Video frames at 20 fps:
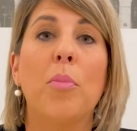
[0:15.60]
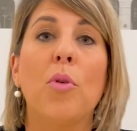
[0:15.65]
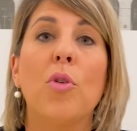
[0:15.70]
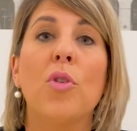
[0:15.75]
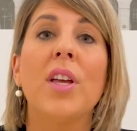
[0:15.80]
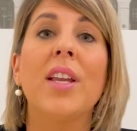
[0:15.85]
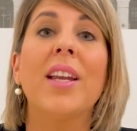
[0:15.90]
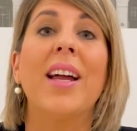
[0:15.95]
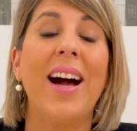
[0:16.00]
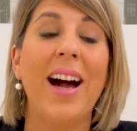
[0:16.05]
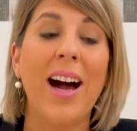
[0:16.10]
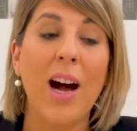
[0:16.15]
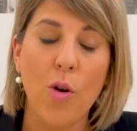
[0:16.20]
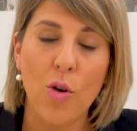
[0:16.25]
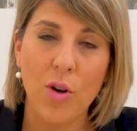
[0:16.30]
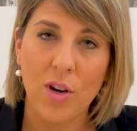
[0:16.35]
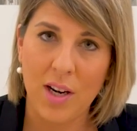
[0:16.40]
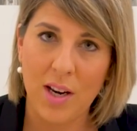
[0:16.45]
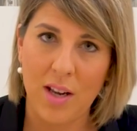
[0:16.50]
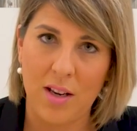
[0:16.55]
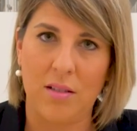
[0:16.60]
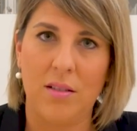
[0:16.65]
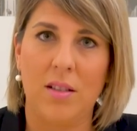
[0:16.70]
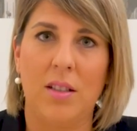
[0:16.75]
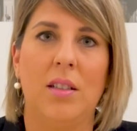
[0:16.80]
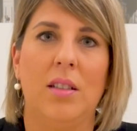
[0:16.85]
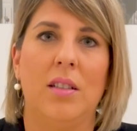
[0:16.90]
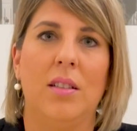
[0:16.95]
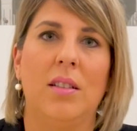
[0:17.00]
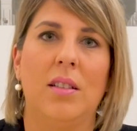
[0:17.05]
poder
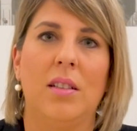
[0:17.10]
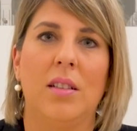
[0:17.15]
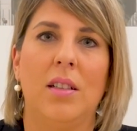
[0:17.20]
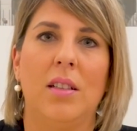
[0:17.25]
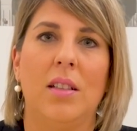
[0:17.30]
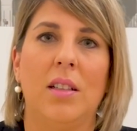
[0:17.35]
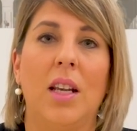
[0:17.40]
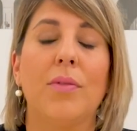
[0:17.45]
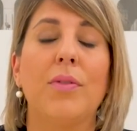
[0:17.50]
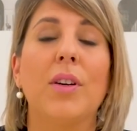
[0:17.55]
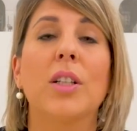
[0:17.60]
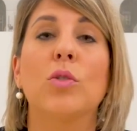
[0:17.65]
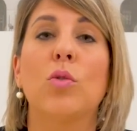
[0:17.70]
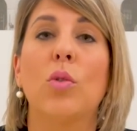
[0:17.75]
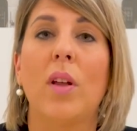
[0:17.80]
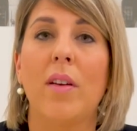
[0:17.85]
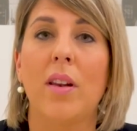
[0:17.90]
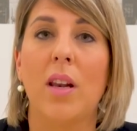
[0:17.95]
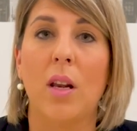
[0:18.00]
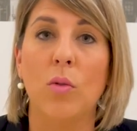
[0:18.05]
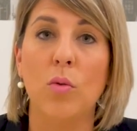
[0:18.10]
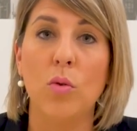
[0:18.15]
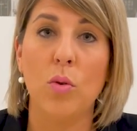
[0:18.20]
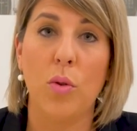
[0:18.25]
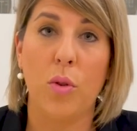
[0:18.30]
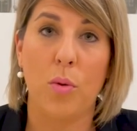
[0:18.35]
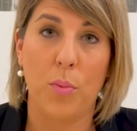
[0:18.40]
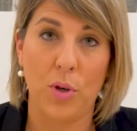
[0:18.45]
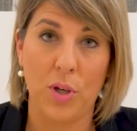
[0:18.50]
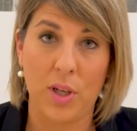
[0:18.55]
ahorrar la factura de la
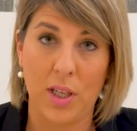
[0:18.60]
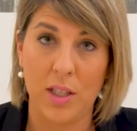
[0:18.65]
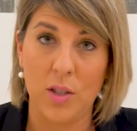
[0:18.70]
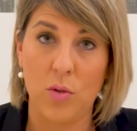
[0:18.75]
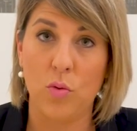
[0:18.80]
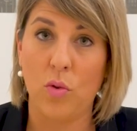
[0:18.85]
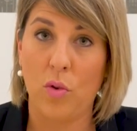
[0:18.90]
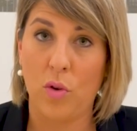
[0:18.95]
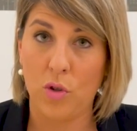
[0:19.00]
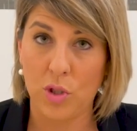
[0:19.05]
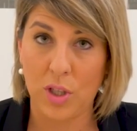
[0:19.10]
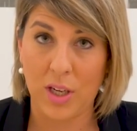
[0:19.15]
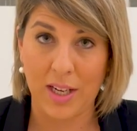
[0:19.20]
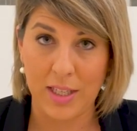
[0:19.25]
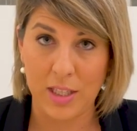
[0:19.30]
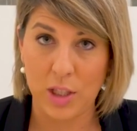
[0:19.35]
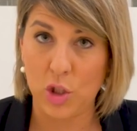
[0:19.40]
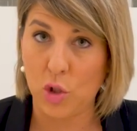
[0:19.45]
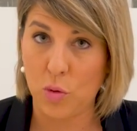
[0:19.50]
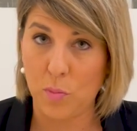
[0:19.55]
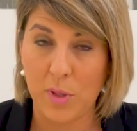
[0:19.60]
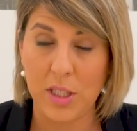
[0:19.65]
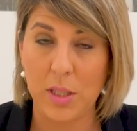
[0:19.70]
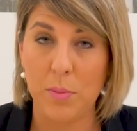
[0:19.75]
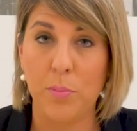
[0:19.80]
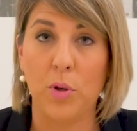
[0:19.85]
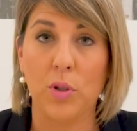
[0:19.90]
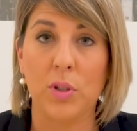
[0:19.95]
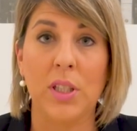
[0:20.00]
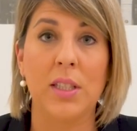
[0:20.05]
luz, porque es uno de los requisitos más
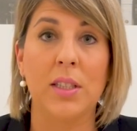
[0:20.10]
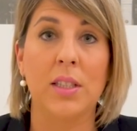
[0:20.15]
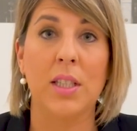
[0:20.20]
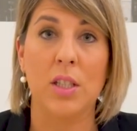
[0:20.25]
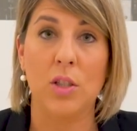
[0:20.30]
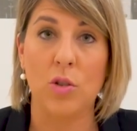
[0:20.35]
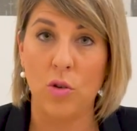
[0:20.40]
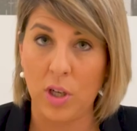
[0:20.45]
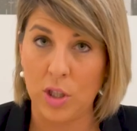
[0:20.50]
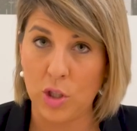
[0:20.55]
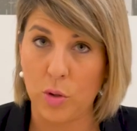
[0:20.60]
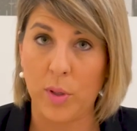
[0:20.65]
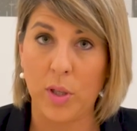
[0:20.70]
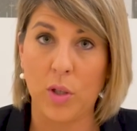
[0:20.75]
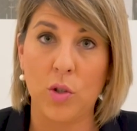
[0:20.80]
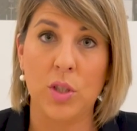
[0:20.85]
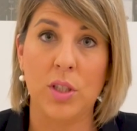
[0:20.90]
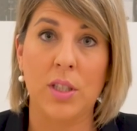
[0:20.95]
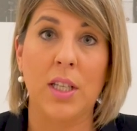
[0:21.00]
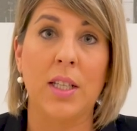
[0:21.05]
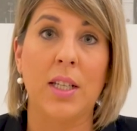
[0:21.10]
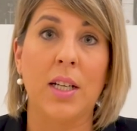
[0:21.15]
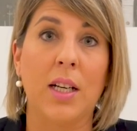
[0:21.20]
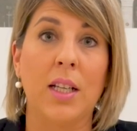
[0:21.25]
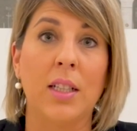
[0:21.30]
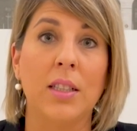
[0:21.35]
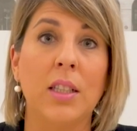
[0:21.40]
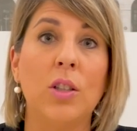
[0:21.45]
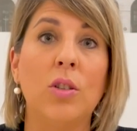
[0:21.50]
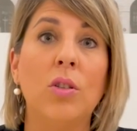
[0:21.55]
importantes con el sobrecoste
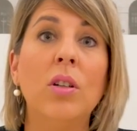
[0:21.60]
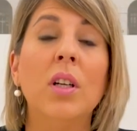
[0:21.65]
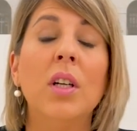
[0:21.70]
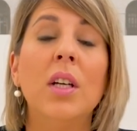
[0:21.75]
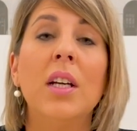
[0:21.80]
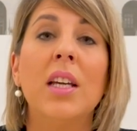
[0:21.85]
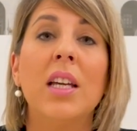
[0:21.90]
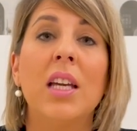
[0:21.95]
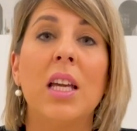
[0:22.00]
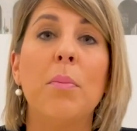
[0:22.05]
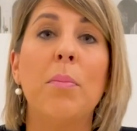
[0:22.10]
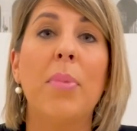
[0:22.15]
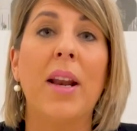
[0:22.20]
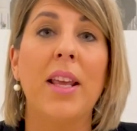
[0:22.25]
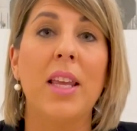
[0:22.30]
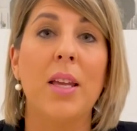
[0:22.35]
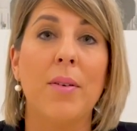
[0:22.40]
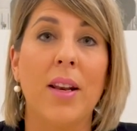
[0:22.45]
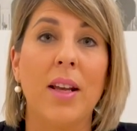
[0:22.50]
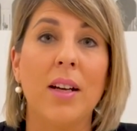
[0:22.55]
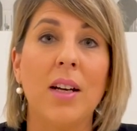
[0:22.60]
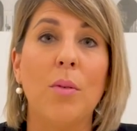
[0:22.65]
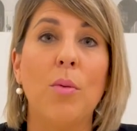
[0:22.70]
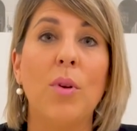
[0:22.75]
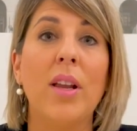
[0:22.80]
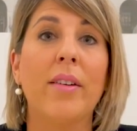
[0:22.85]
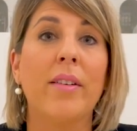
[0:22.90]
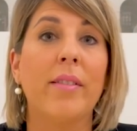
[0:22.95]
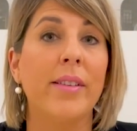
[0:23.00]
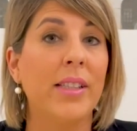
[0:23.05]
energético, y para llevar a
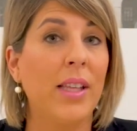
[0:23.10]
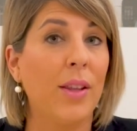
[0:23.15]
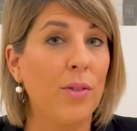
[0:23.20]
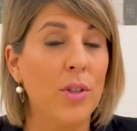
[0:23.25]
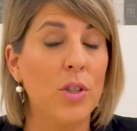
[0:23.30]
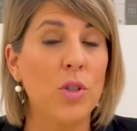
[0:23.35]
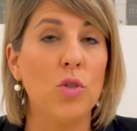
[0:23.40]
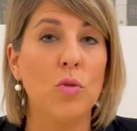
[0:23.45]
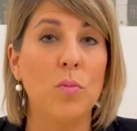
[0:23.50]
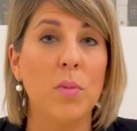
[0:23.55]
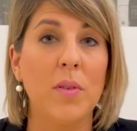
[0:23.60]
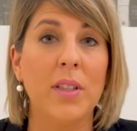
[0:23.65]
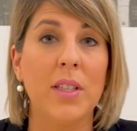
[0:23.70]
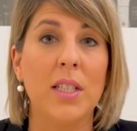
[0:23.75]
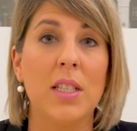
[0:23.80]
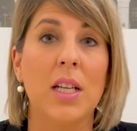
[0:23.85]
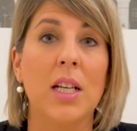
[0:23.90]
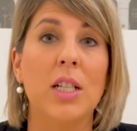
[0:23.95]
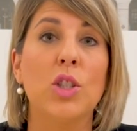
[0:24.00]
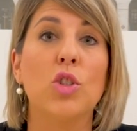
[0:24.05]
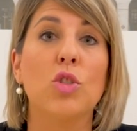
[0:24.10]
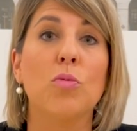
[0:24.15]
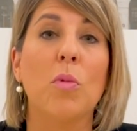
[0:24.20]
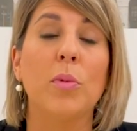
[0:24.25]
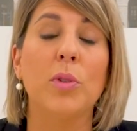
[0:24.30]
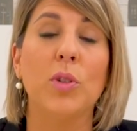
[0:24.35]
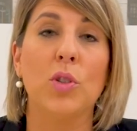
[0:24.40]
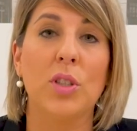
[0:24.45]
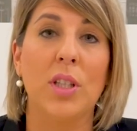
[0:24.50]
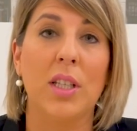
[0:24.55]
cabo la rehabilitación de sus viviendas en estos
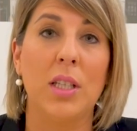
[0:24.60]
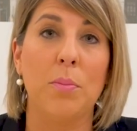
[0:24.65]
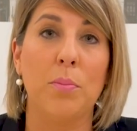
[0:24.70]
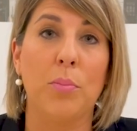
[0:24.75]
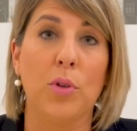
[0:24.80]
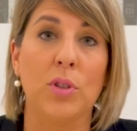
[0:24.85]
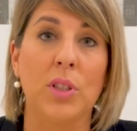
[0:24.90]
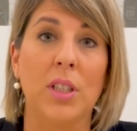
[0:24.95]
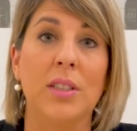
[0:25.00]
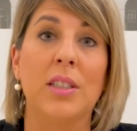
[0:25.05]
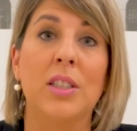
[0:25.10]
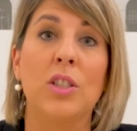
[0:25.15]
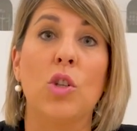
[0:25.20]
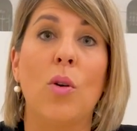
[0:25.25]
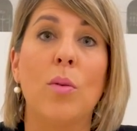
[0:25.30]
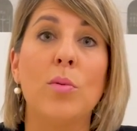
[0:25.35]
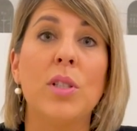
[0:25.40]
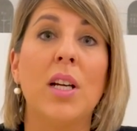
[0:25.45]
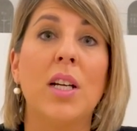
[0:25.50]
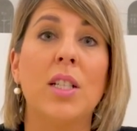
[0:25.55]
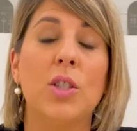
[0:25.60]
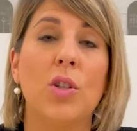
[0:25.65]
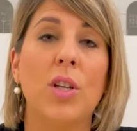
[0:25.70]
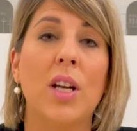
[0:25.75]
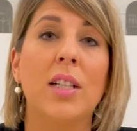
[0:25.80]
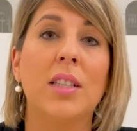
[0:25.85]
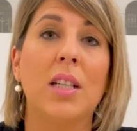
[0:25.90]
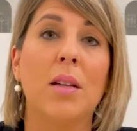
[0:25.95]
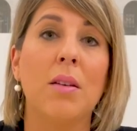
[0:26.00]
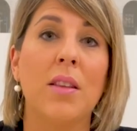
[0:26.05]
momentos tan importantes. Lo vamos a
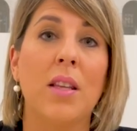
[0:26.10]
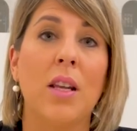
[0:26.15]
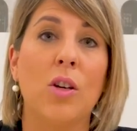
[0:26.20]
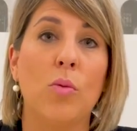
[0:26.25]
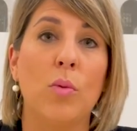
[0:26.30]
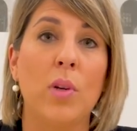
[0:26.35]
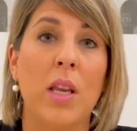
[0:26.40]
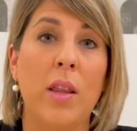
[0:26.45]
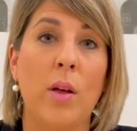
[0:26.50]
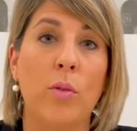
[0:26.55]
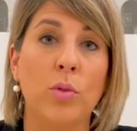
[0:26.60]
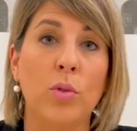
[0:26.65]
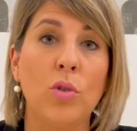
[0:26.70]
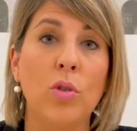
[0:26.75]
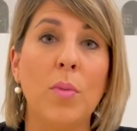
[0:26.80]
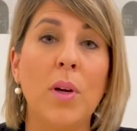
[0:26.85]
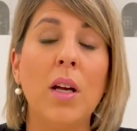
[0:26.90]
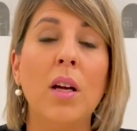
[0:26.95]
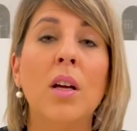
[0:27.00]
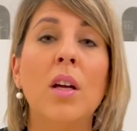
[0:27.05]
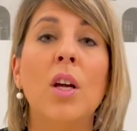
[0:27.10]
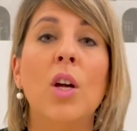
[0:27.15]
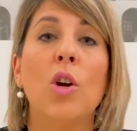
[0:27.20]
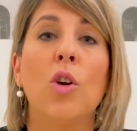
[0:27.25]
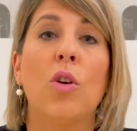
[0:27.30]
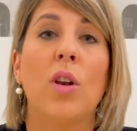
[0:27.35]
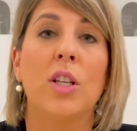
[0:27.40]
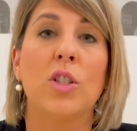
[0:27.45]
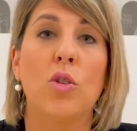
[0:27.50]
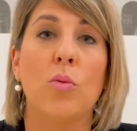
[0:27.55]
gestionar a través de la comunidad autónoma,
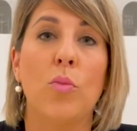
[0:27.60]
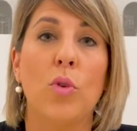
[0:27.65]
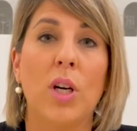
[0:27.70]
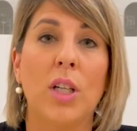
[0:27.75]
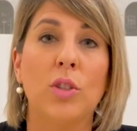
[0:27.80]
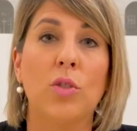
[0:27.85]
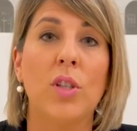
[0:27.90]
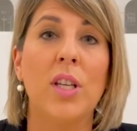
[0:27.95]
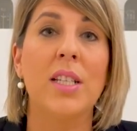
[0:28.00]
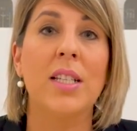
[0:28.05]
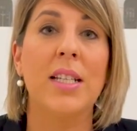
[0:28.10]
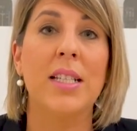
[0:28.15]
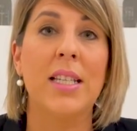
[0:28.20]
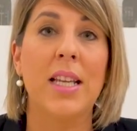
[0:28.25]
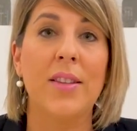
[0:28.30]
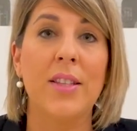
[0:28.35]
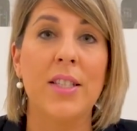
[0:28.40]
con las convocatorias que se han